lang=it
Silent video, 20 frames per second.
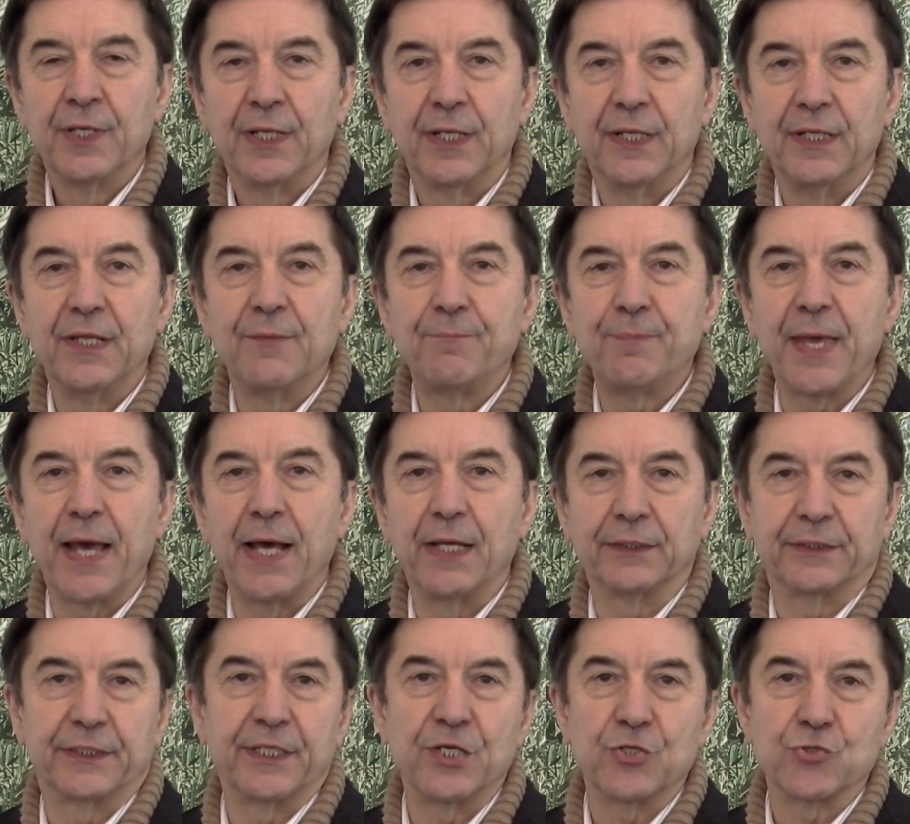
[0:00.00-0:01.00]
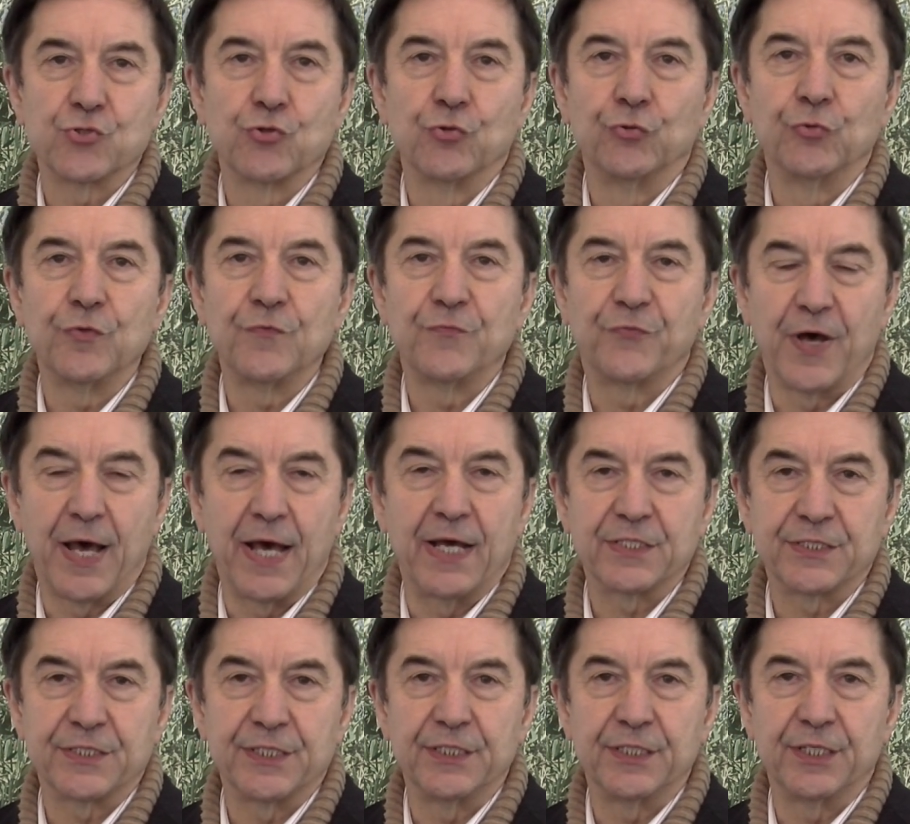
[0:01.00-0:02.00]
Le piante sono in
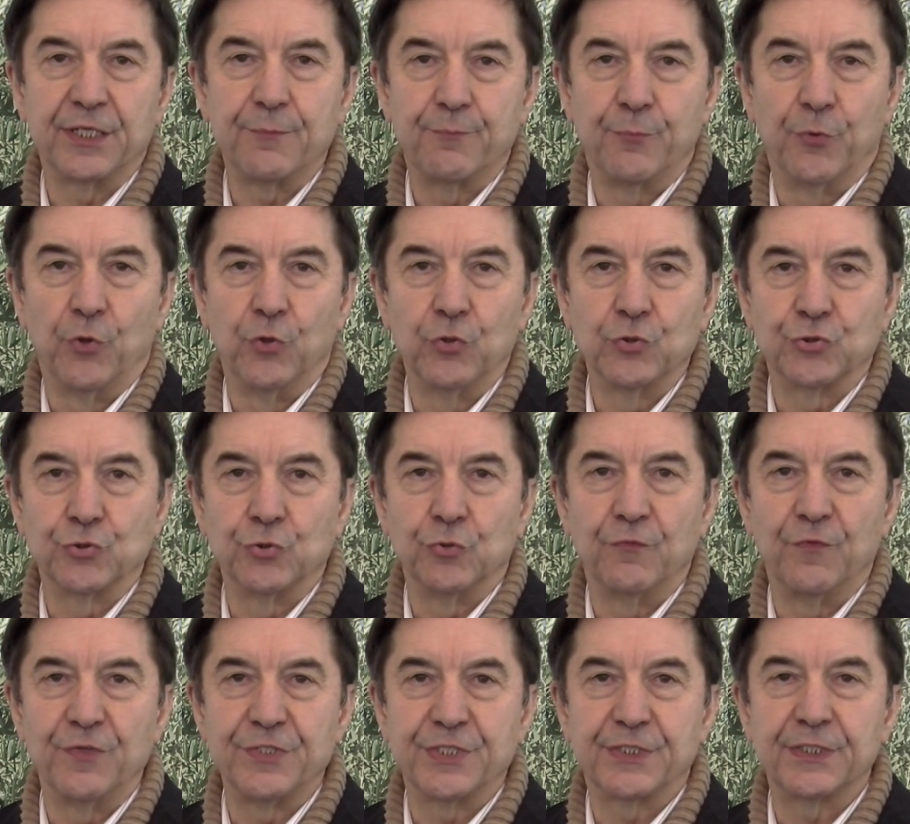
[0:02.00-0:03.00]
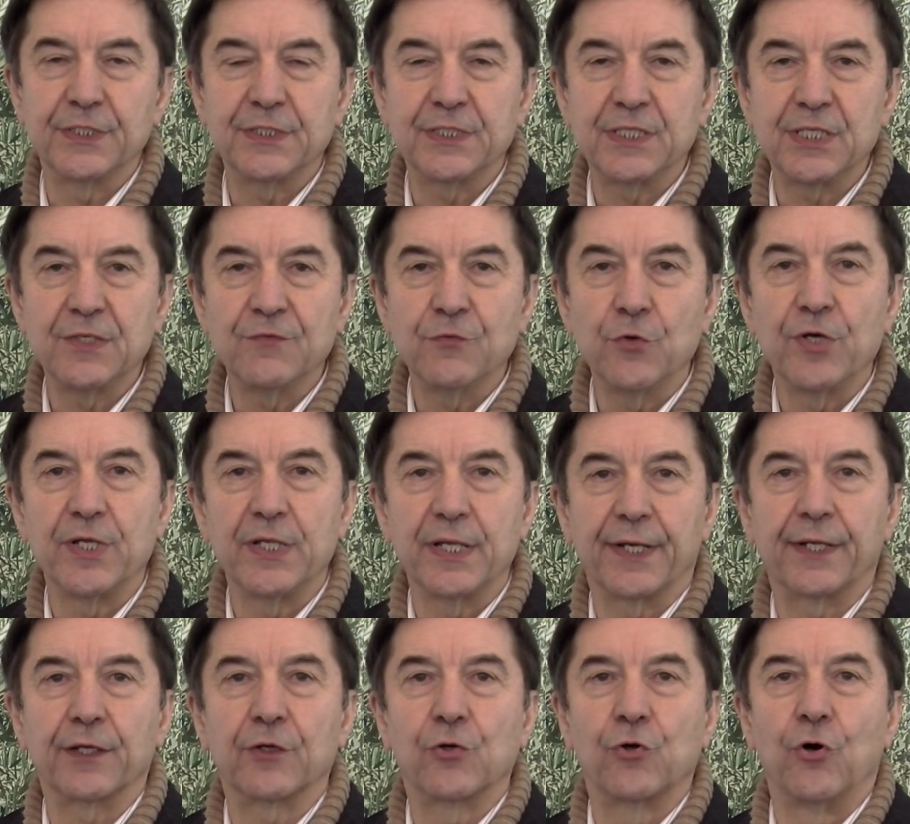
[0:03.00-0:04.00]
fase di riposo vegetativo e la
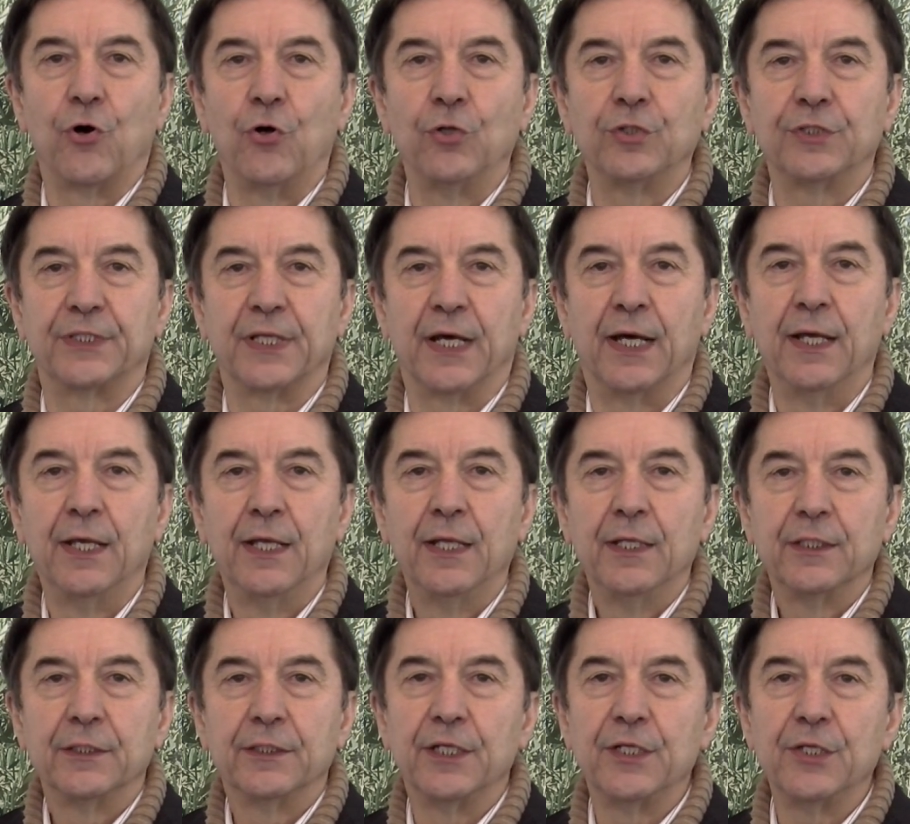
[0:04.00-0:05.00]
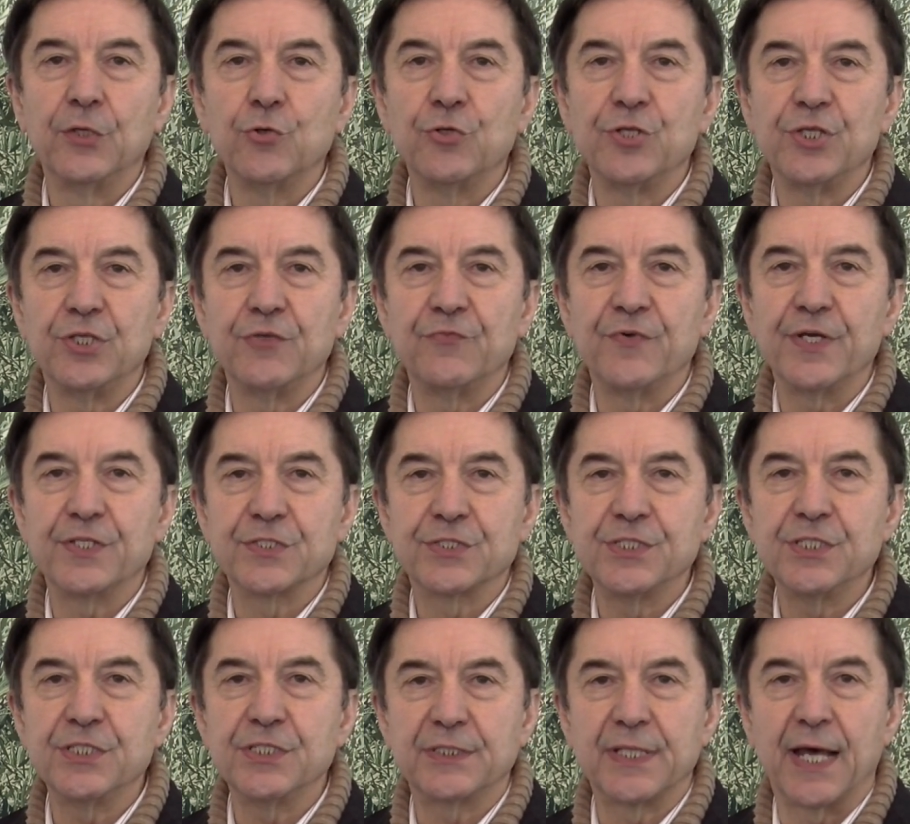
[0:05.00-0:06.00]
raccolta delle olive
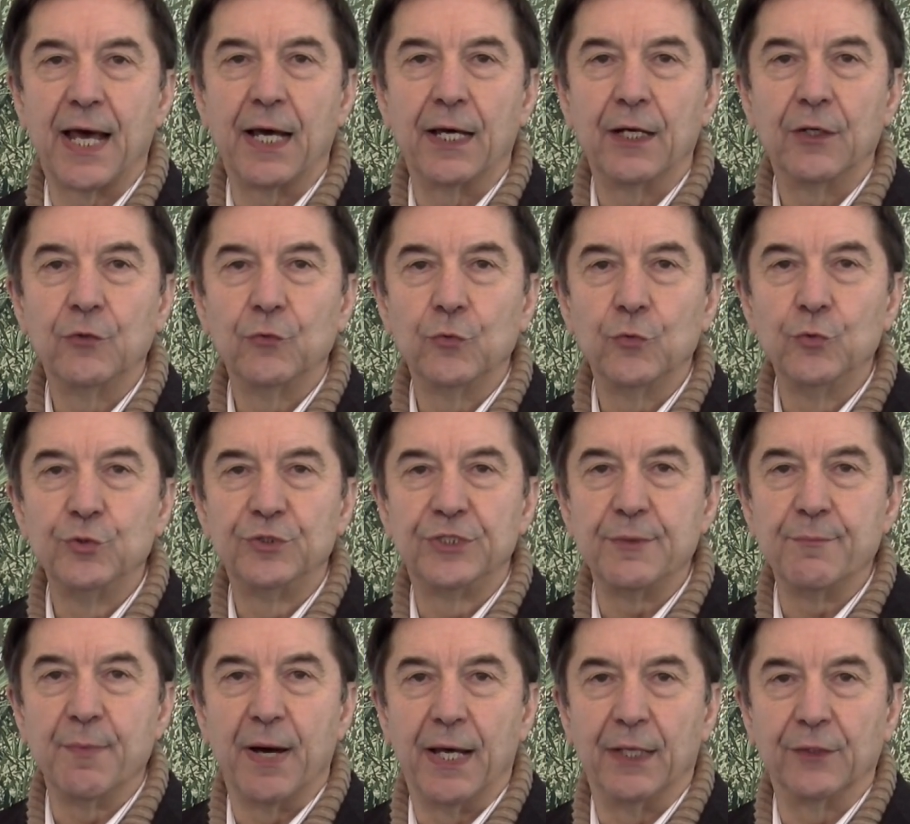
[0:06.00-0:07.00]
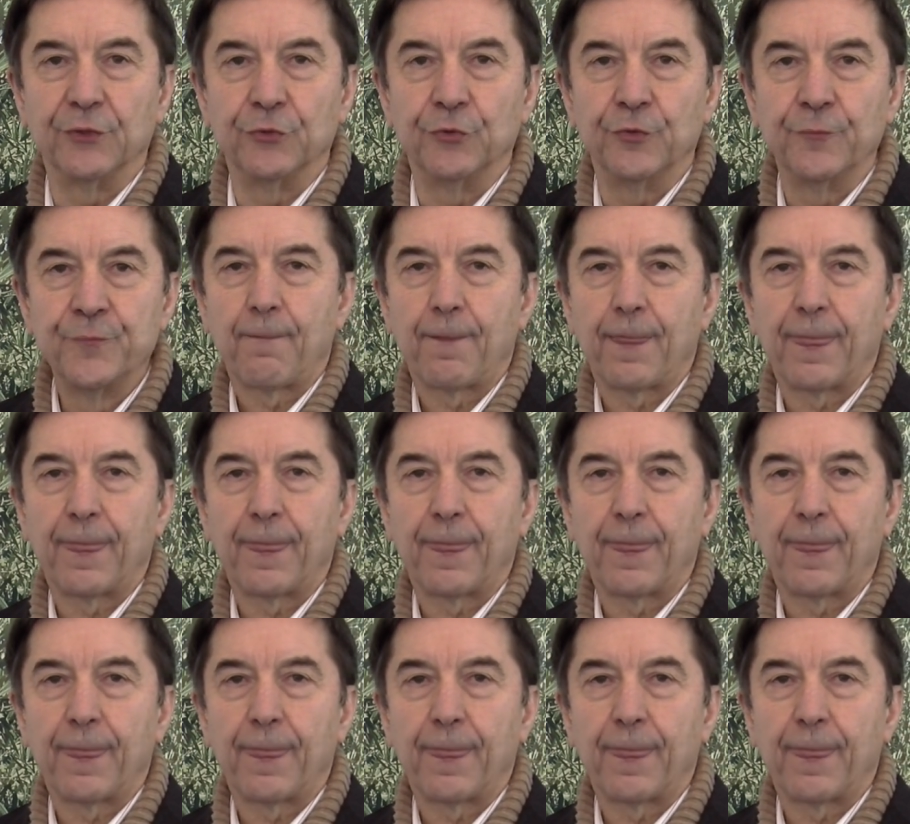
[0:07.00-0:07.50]
si sta ultimando.